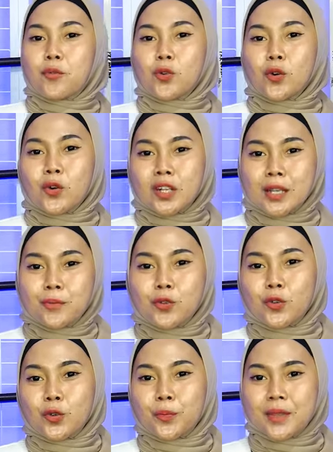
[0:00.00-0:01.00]
rp
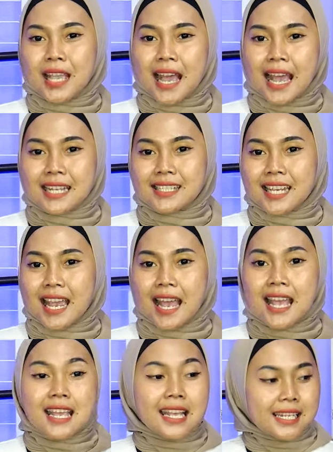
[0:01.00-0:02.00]
rupiah
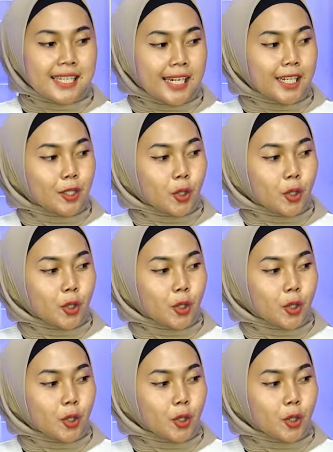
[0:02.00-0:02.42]
aja. Jadi